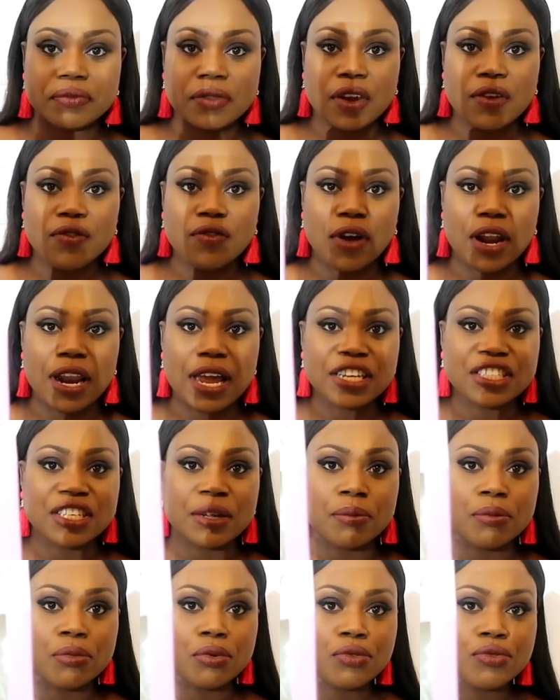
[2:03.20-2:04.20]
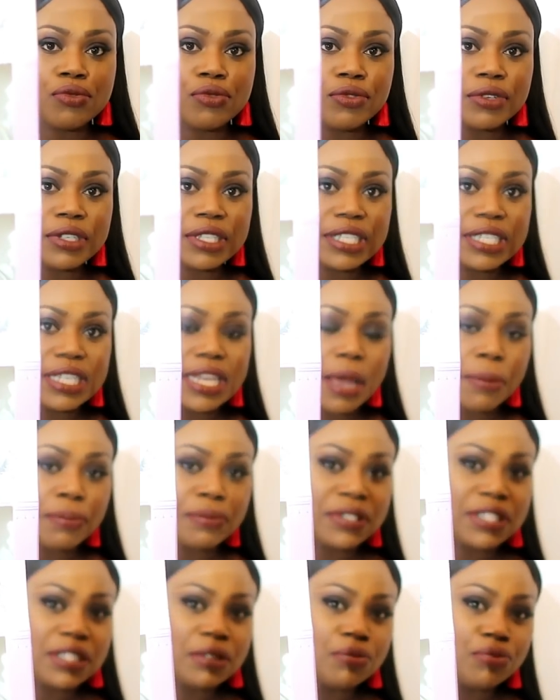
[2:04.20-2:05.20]
Voilà, j'aime beaucoup aussi la
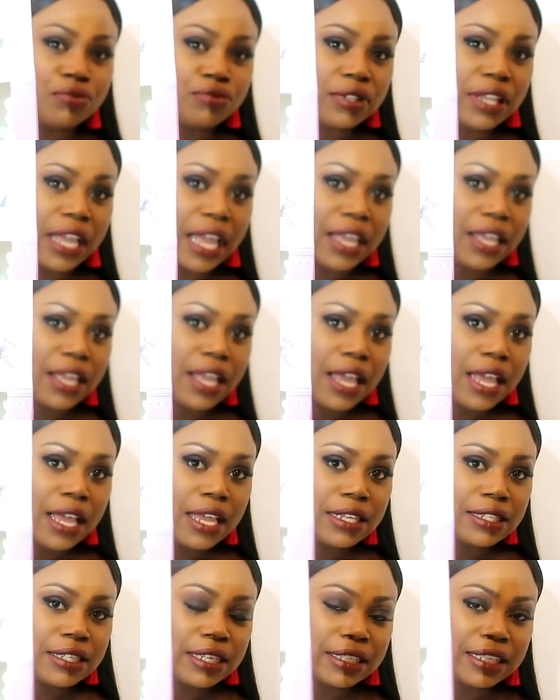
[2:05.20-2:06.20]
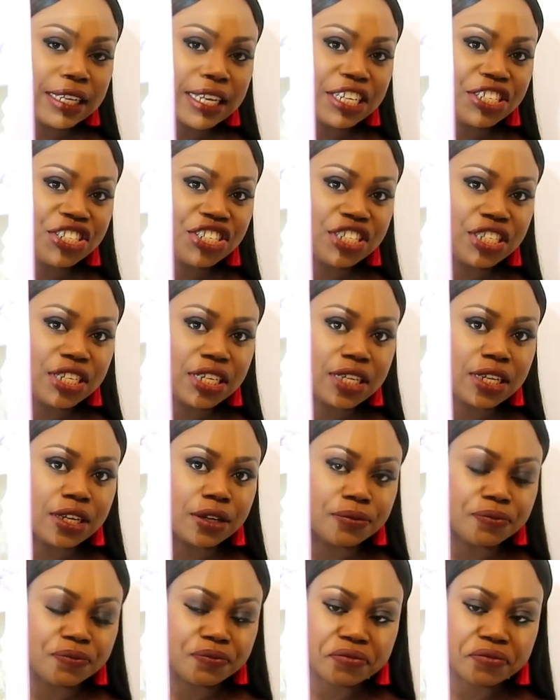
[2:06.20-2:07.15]
petite bouteille. C'est très chic.